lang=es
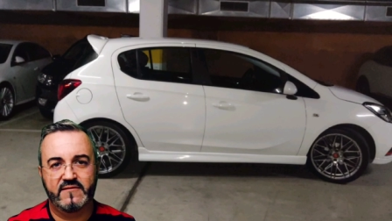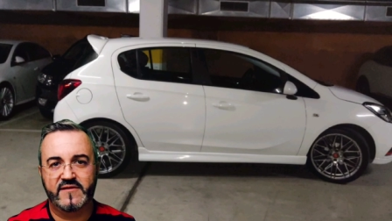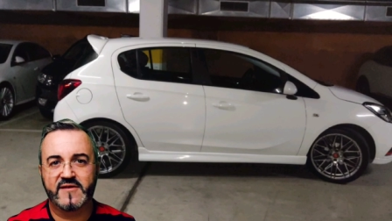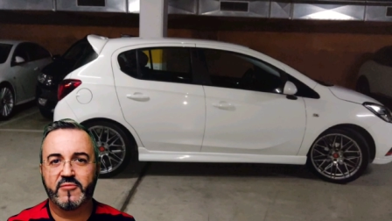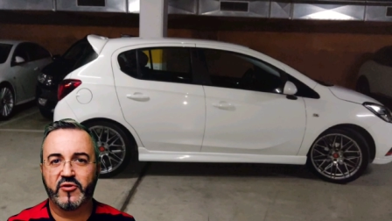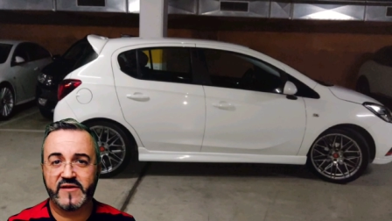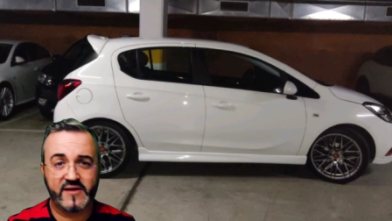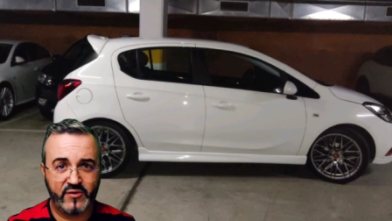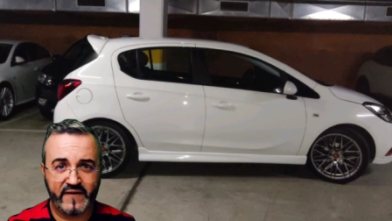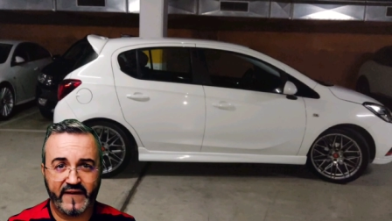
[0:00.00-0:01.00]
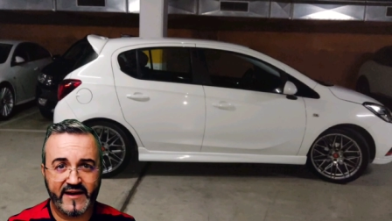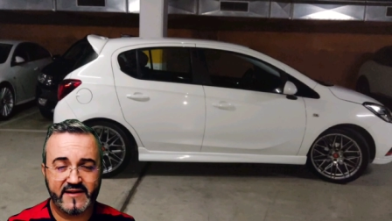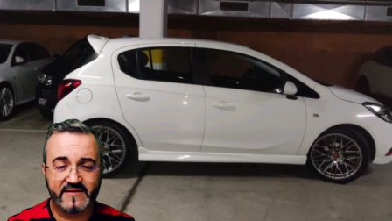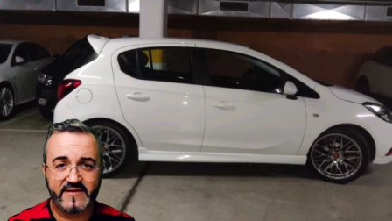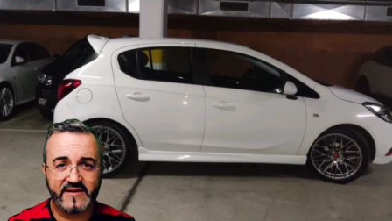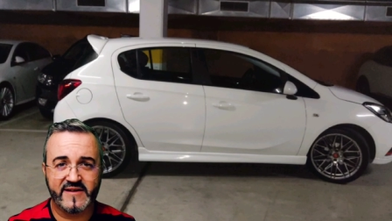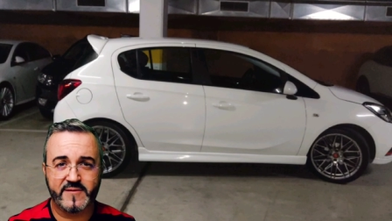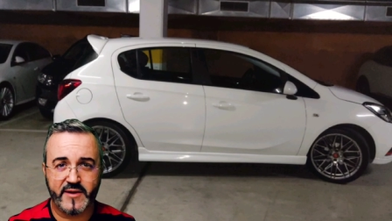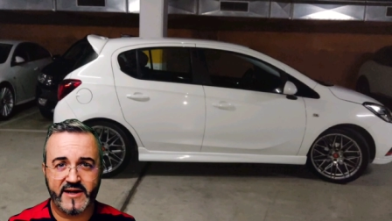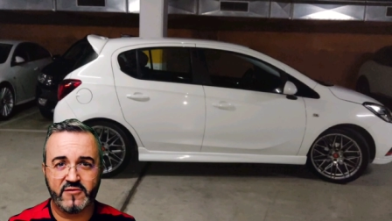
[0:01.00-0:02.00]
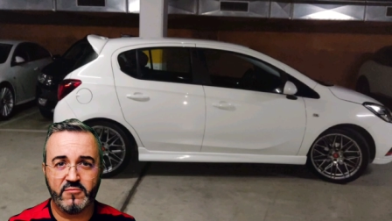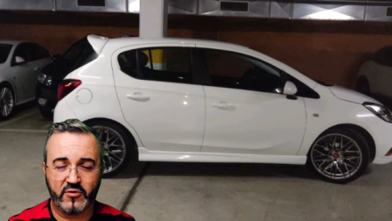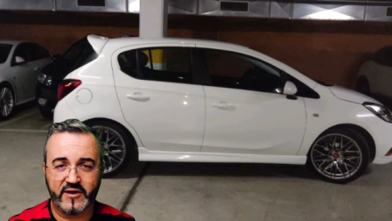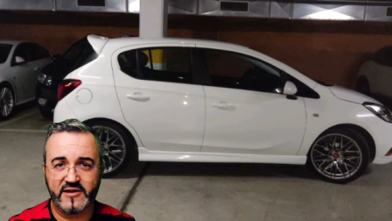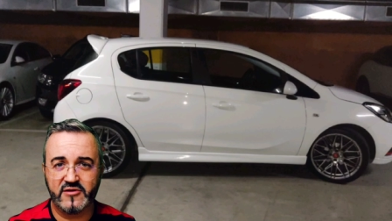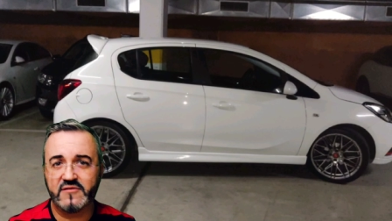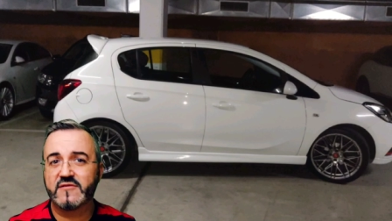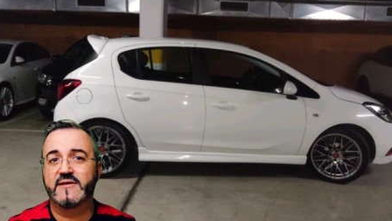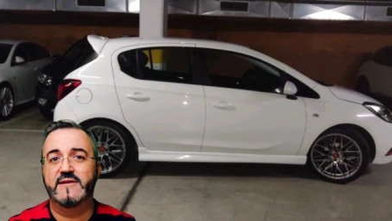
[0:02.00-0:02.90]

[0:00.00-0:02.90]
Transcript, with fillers: Si podéis aguantar y esperar un poquito,